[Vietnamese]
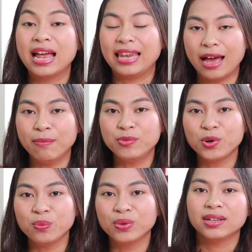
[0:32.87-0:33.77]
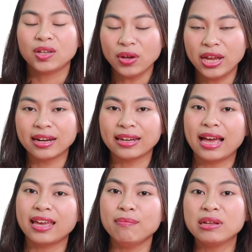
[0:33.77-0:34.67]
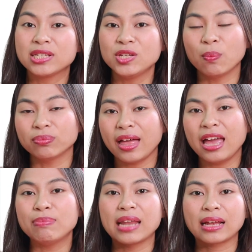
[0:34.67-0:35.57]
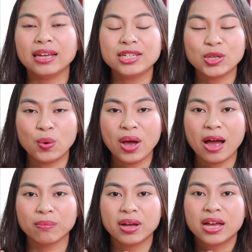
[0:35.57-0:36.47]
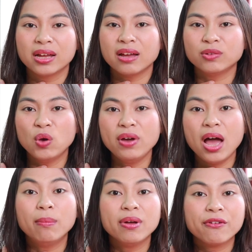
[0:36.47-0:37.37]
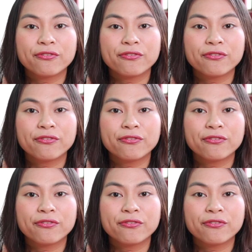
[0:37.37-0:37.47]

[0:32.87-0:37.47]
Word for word: là âm rung. Có nghĩa rằng là khi mình sử dụng tay mình đặt lên trên cổ họng, đối với âm